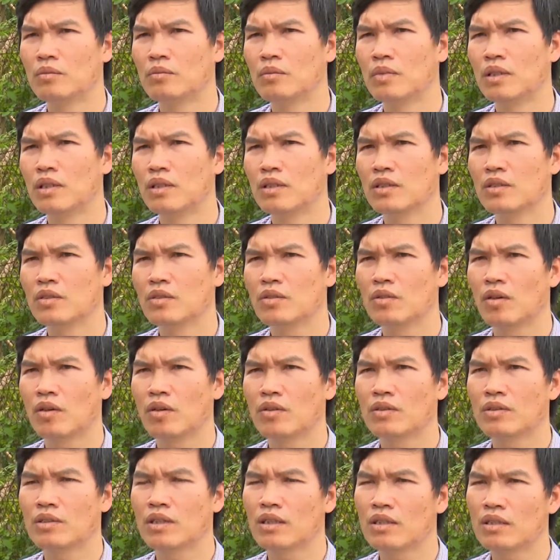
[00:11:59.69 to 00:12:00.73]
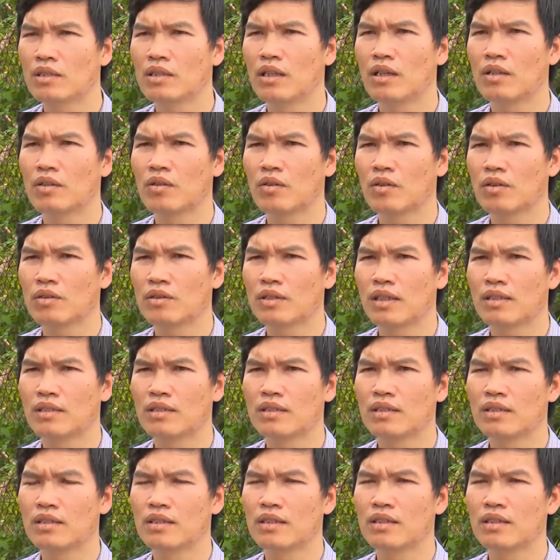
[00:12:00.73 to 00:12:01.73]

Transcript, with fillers: mới có chất lượng có giá trị